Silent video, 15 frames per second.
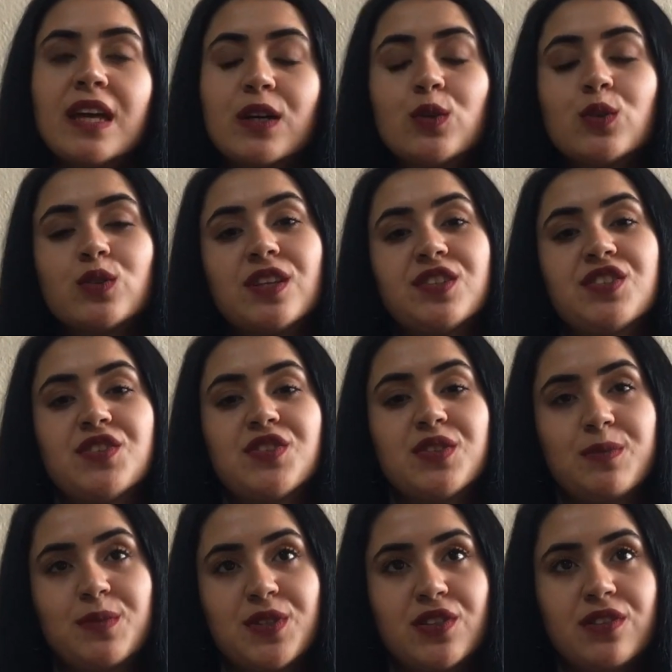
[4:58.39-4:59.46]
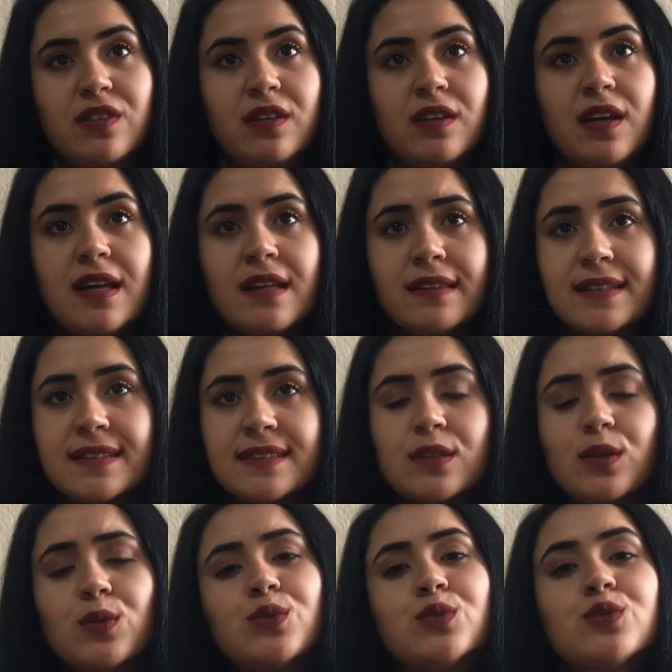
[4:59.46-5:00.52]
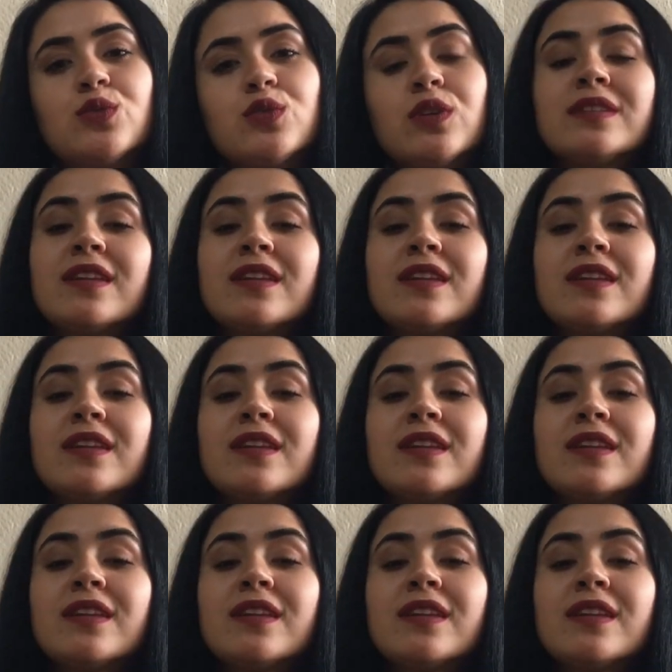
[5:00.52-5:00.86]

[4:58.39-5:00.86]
Kurt da şaşırmıştı. Nasıl olurdu?